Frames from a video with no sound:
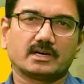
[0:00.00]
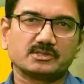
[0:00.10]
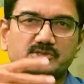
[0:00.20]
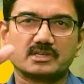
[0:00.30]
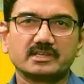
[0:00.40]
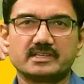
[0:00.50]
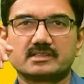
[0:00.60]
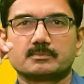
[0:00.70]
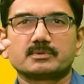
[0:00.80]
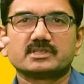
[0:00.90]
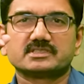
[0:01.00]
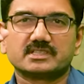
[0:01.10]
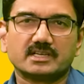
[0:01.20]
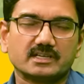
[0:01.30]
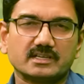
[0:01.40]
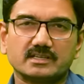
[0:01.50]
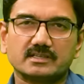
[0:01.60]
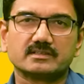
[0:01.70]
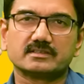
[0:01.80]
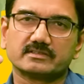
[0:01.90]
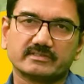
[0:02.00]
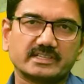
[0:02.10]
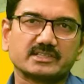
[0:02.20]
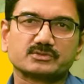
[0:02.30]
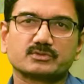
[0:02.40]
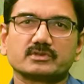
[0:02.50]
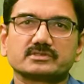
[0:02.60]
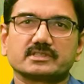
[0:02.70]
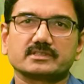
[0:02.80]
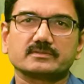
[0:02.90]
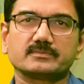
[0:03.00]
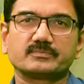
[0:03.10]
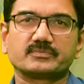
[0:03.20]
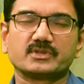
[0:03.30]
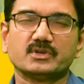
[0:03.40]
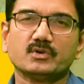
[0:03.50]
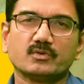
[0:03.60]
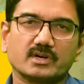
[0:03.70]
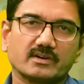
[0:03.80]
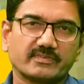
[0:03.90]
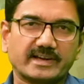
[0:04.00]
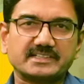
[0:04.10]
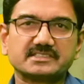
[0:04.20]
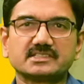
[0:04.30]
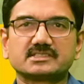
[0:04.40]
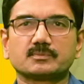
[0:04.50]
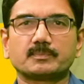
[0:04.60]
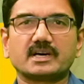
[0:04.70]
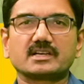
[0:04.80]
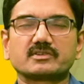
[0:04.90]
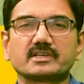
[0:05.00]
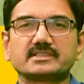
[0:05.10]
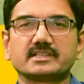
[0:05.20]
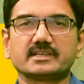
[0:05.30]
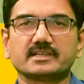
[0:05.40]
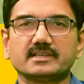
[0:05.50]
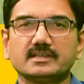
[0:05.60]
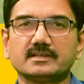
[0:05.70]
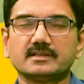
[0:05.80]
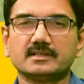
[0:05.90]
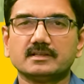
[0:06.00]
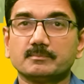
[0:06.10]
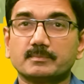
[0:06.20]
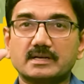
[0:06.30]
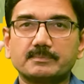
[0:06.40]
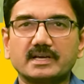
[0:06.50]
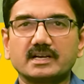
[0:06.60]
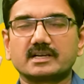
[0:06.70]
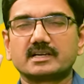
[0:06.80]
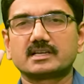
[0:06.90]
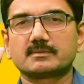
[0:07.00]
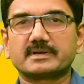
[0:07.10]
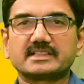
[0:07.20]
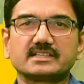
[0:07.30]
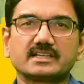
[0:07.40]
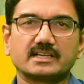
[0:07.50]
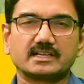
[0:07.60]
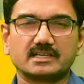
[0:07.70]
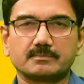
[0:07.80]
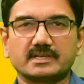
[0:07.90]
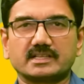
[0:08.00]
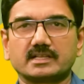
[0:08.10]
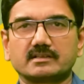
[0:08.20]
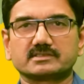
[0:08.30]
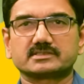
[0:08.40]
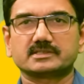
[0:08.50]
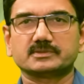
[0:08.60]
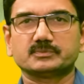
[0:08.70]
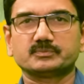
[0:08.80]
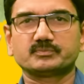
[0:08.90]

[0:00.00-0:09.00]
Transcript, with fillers: అనుచరులు ఎన్ని తప్పులు చేసినా వెనకేసుకొని వస్తారు ఒక ఫ్యాక్షనిస్ట్ పాలకుడు అయితే పరిపాలన కంటే ప్రతీకారానికే ప్రాధాన్యం ఇస్తాడు